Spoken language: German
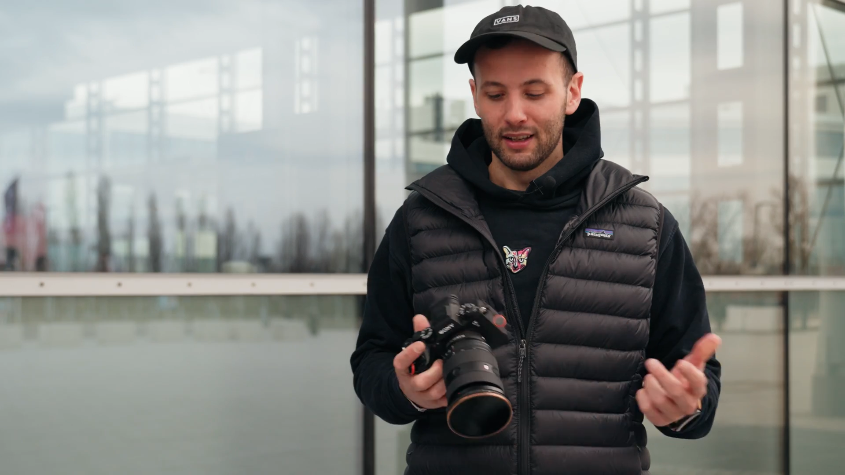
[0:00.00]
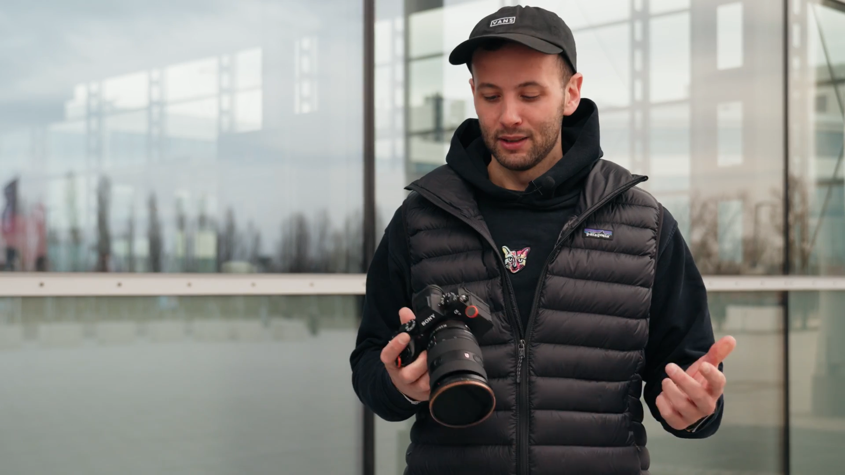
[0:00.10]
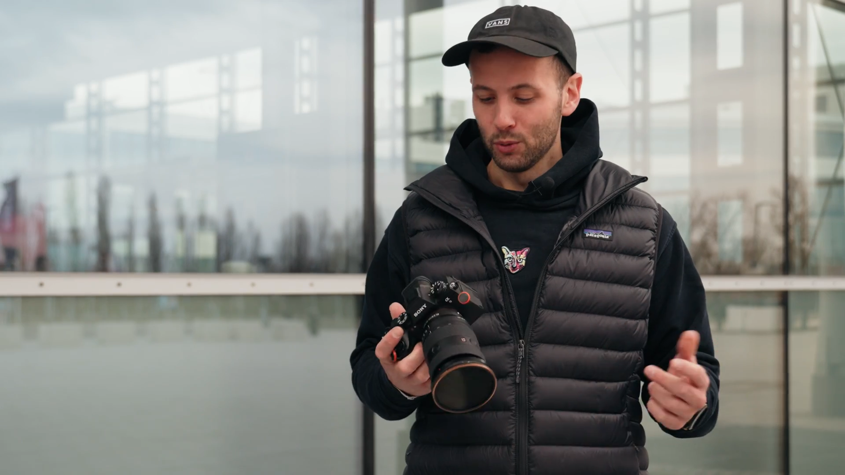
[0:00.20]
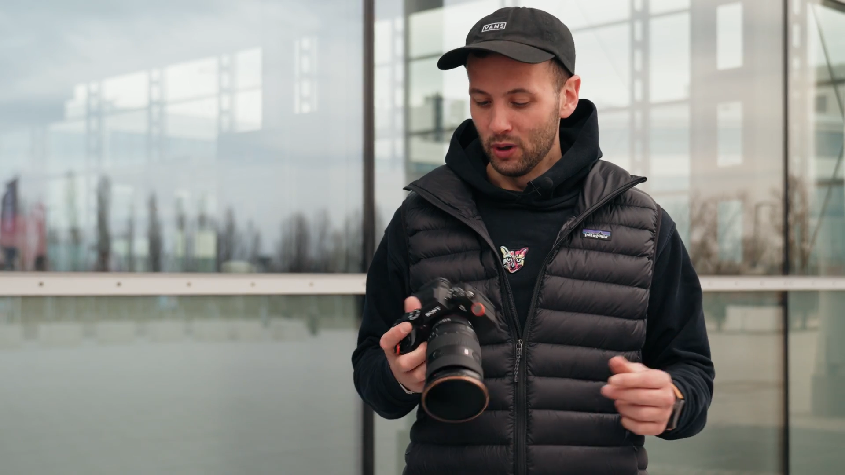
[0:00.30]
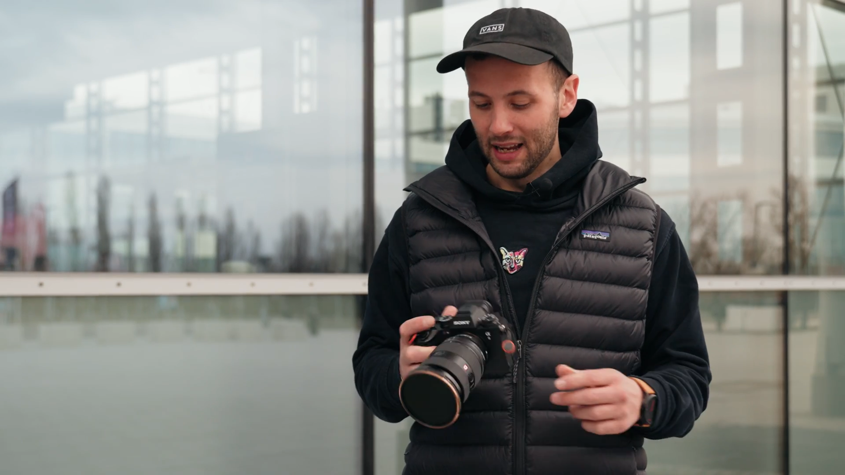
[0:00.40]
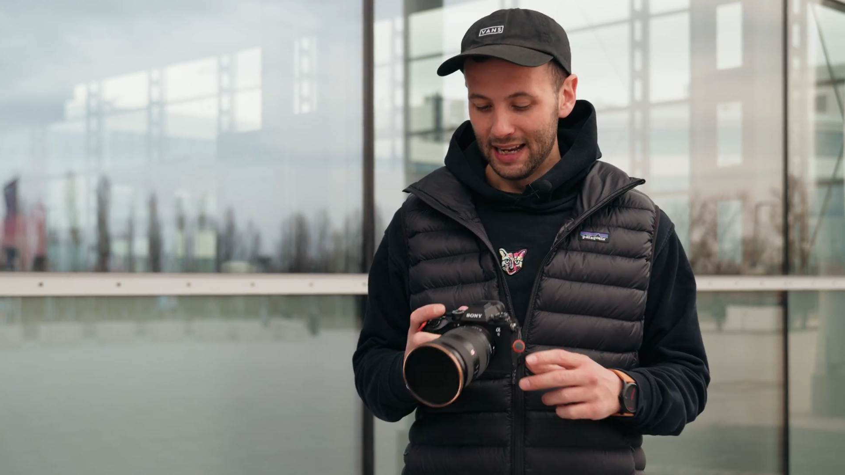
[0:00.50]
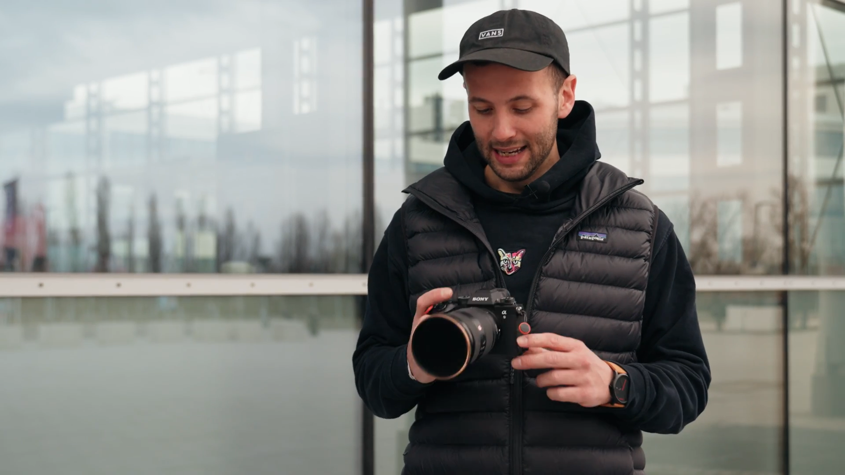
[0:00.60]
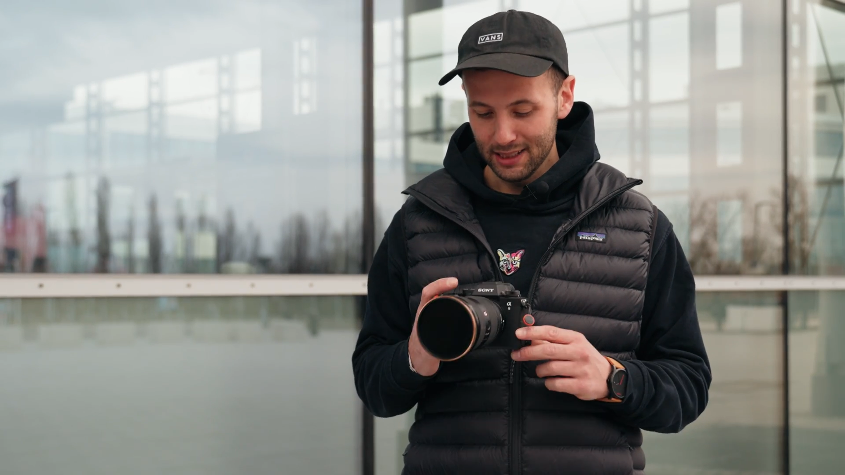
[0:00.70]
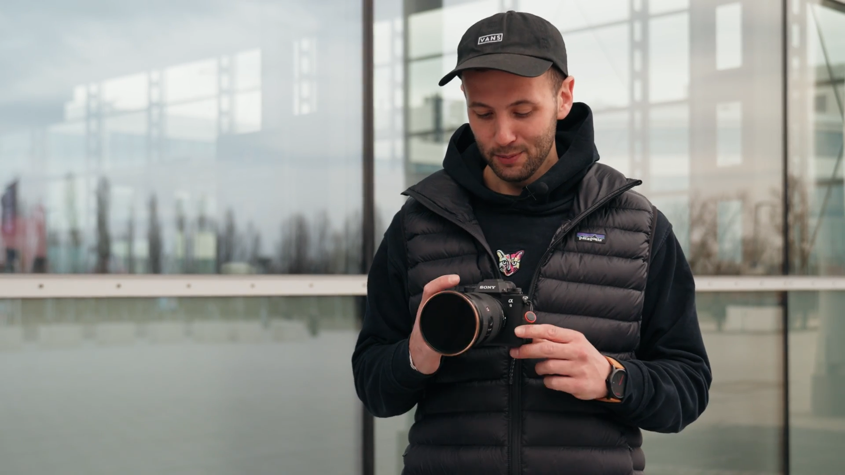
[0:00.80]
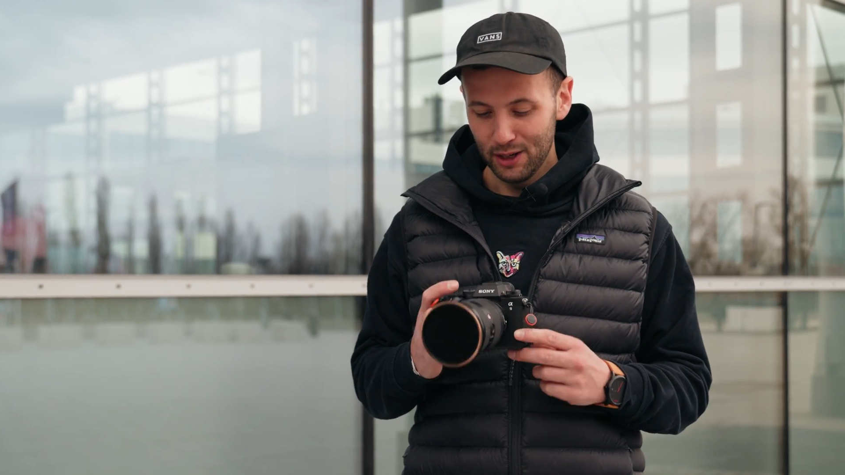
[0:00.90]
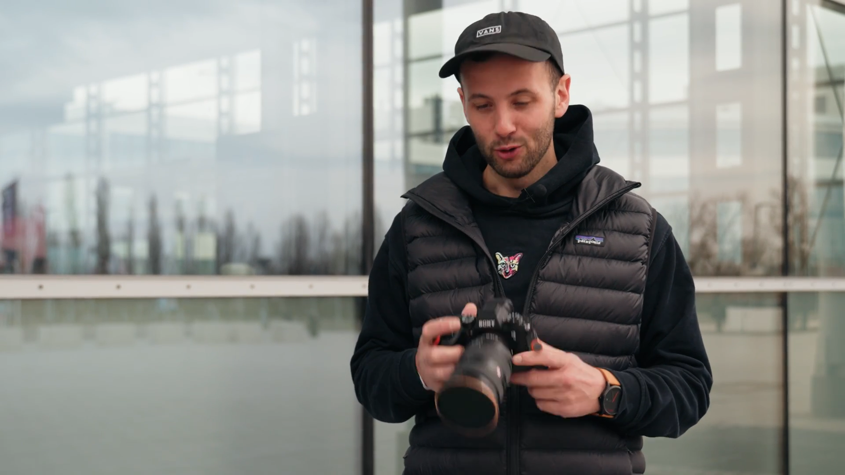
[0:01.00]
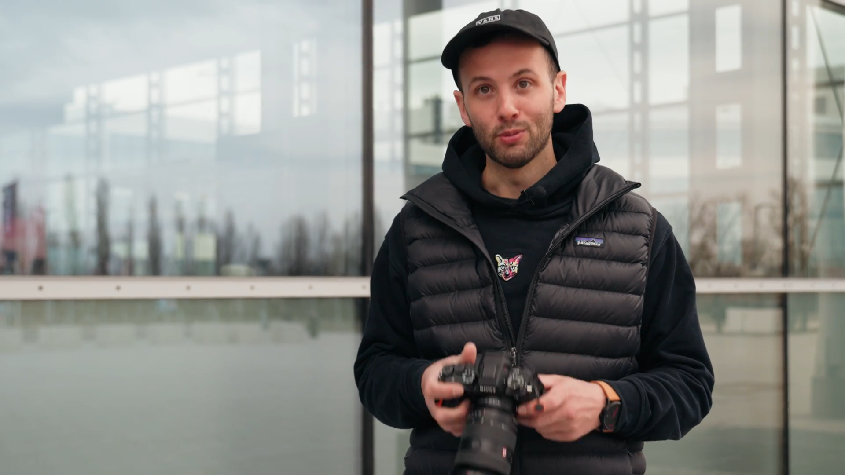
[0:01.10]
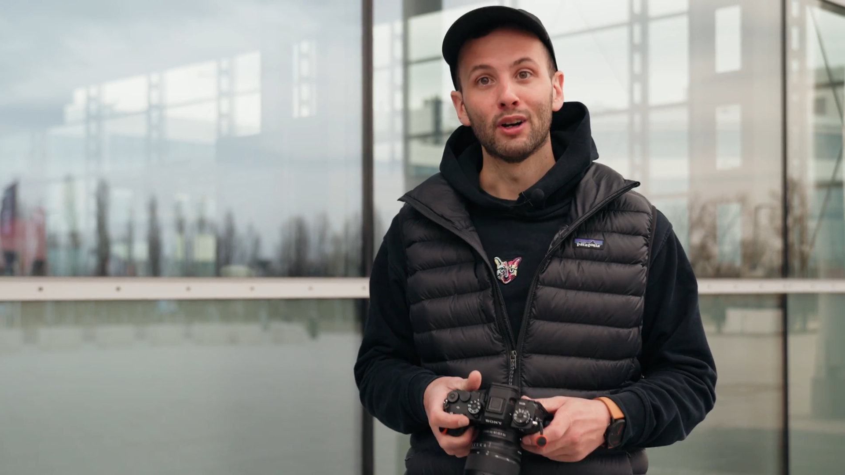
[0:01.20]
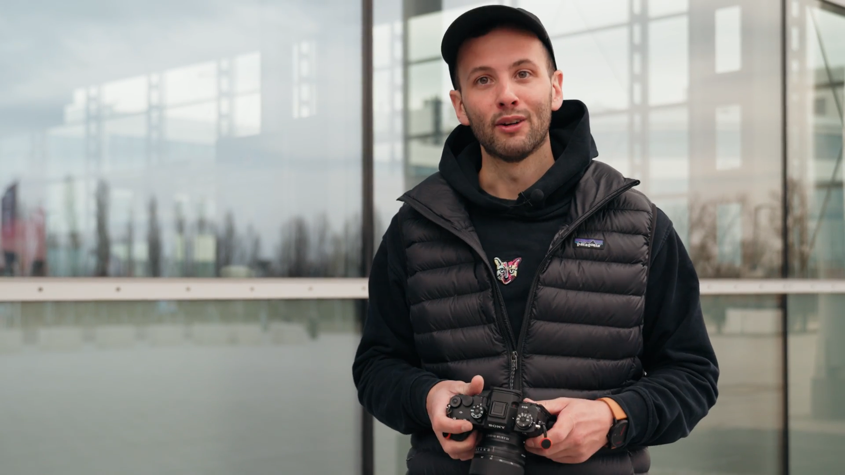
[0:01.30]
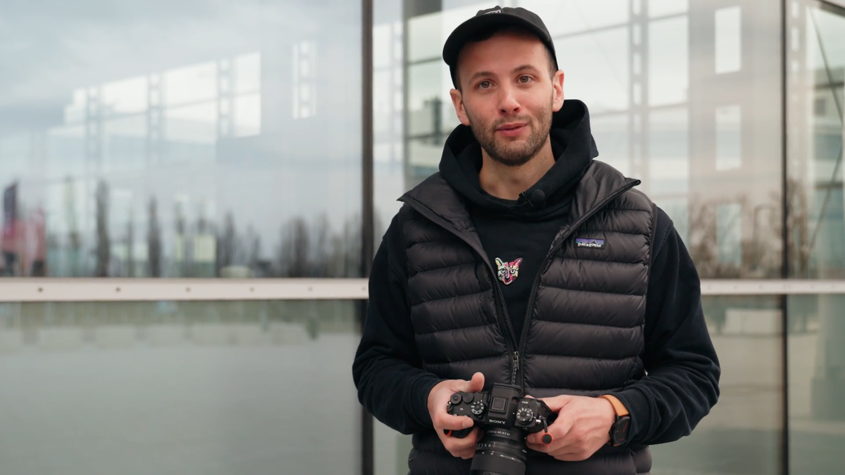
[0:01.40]
So, lass mal
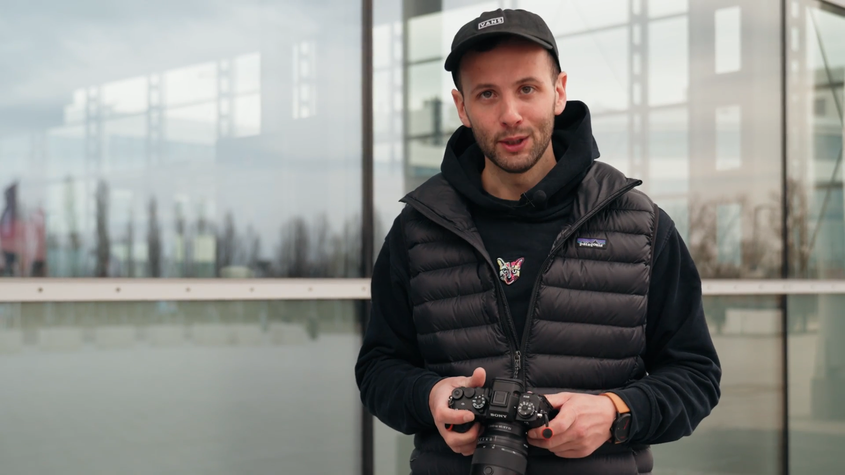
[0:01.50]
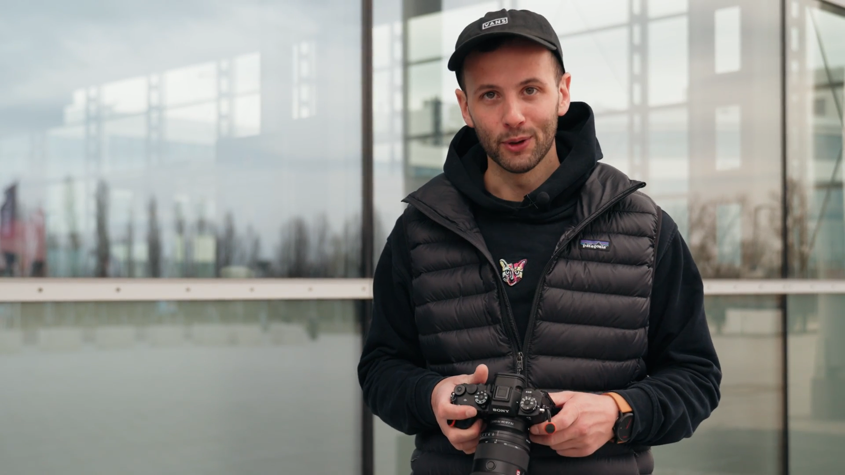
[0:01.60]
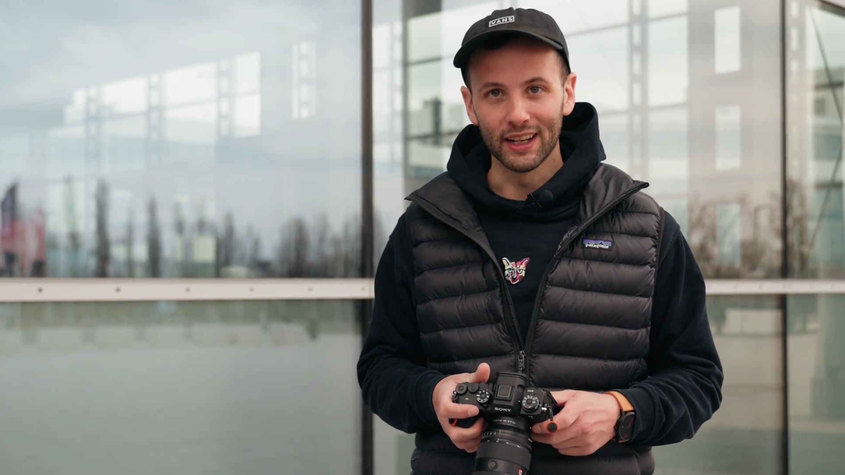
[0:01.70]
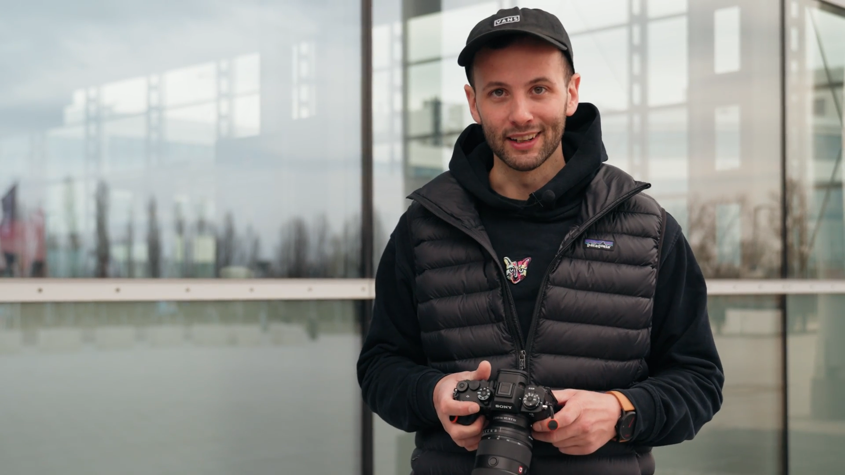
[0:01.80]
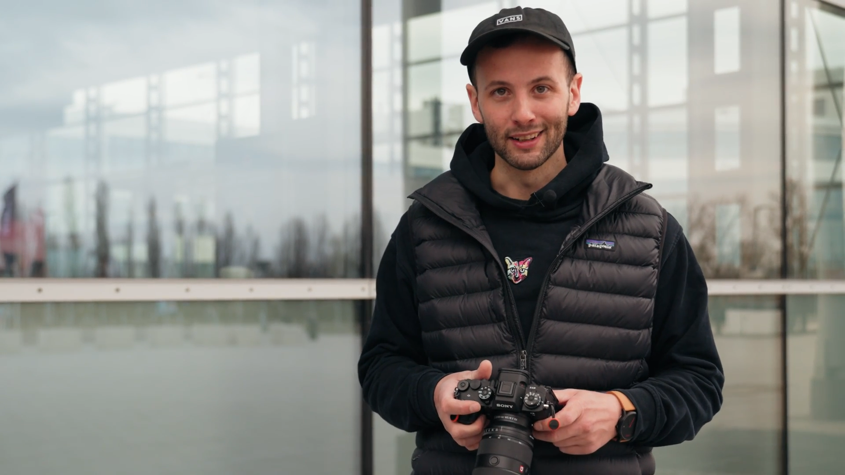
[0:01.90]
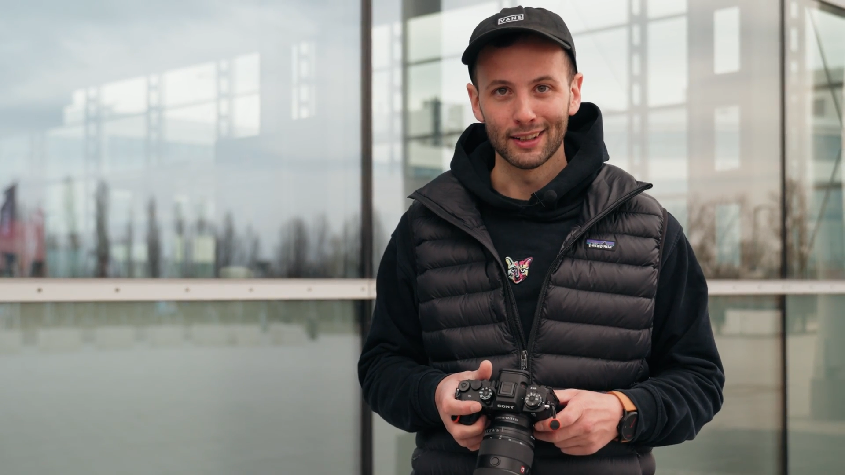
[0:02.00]
über Video reden.